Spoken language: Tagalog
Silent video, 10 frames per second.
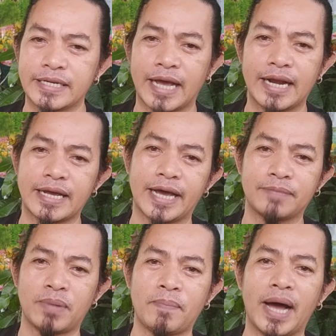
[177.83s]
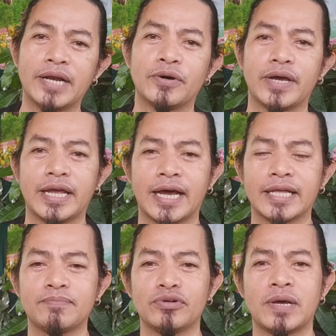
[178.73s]
Dahil kahit papano, eh
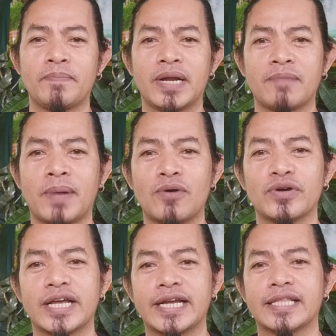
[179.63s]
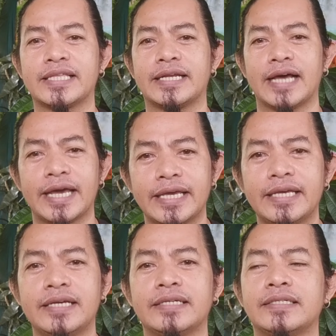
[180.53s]
lahat po ng pinagpagura natin ay
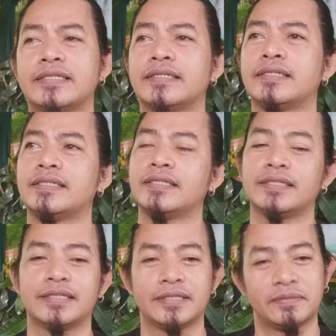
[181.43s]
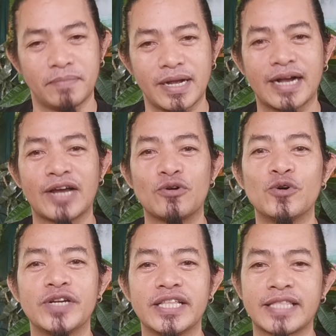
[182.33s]

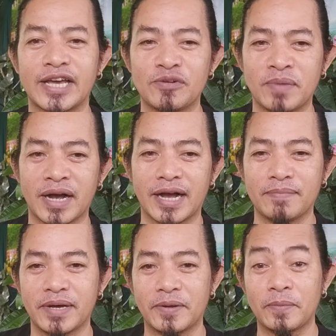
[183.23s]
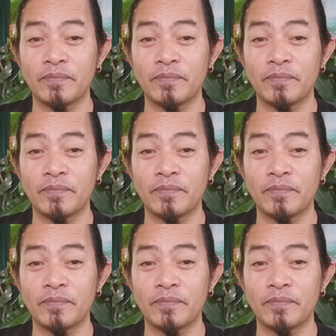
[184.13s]
magkakaroon din tayo mga kabay.